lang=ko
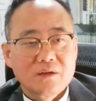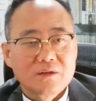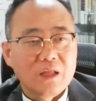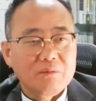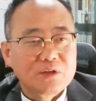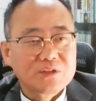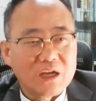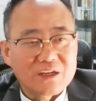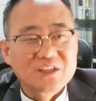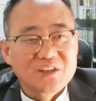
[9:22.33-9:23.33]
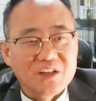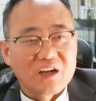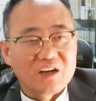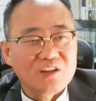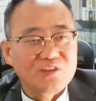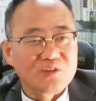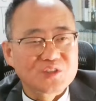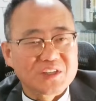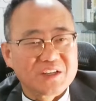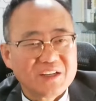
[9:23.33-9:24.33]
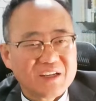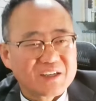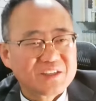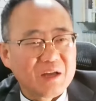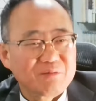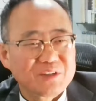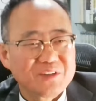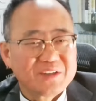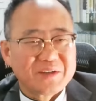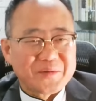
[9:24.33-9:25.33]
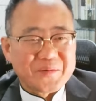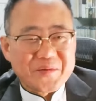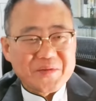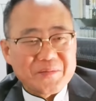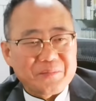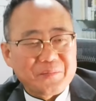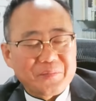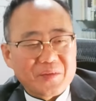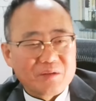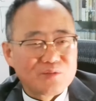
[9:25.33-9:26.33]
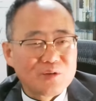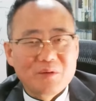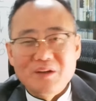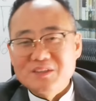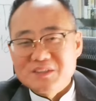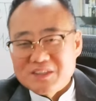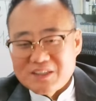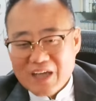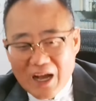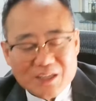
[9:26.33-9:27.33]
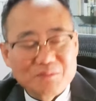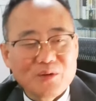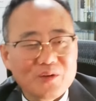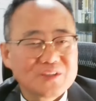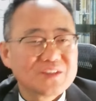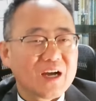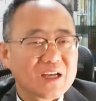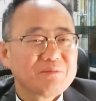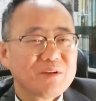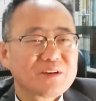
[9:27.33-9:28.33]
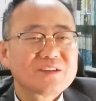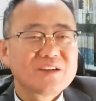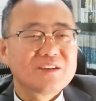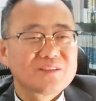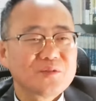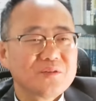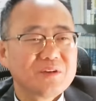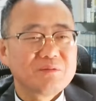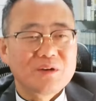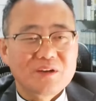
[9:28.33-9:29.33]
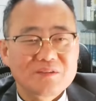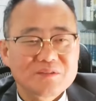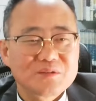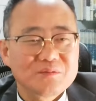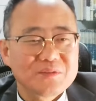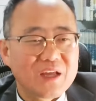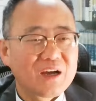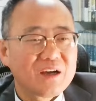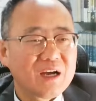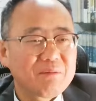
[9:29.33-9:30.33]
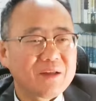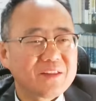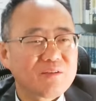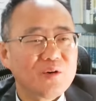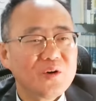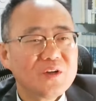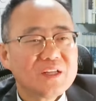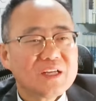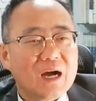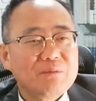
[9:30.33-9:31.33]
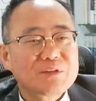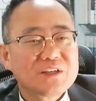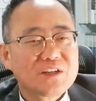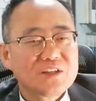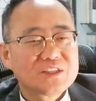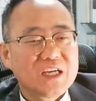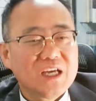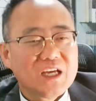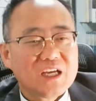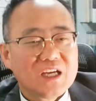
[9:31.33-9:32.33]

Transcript: 근데 아무튼 난 그런 생각을 했어. 근데 아무튼, 물론 뭐, 가끔 모인 거죠. 하긴 뭐, 그거를 또 뭐로 좀 내가 하면 안 되고. 아무튼 그래서 이제,